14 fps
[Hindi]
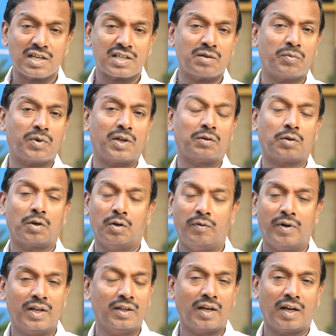शैतान की
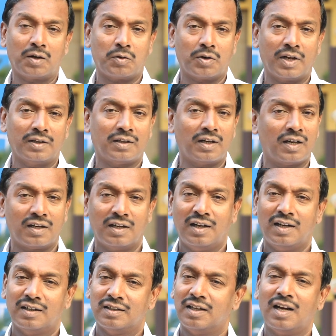बंधन से छुड़ाया
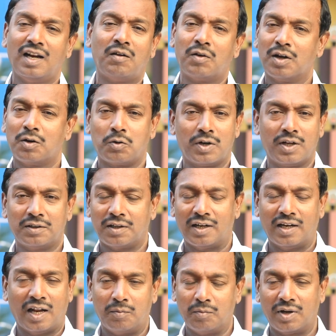और भलाइयों
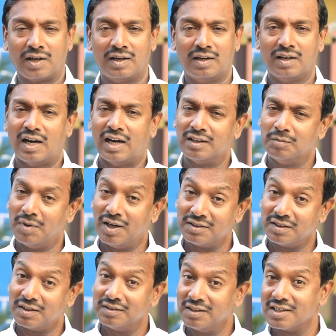का किया ना
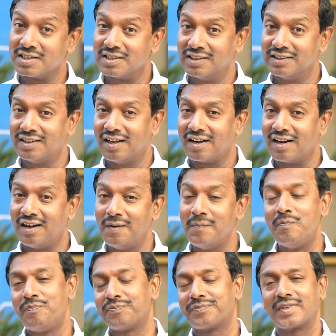केवल इस भलाई
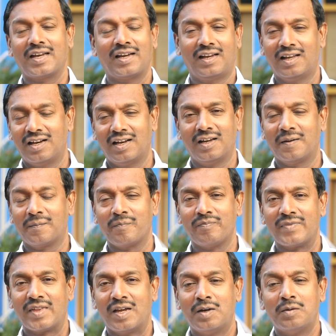को और
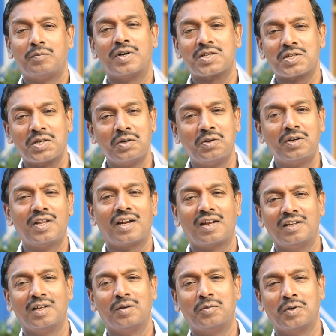जो
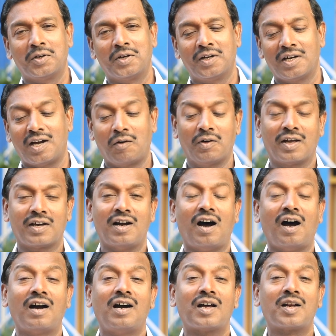भूखे थे उनको
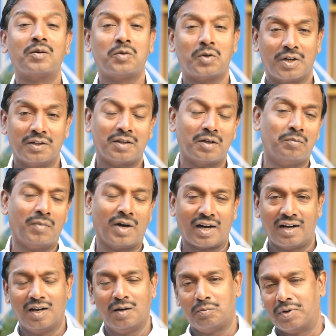भी यीशु ने
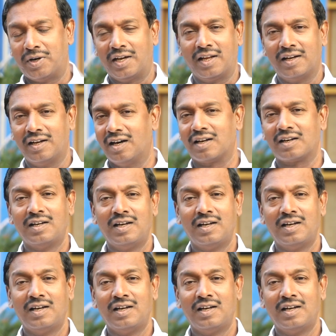खाना खिलाया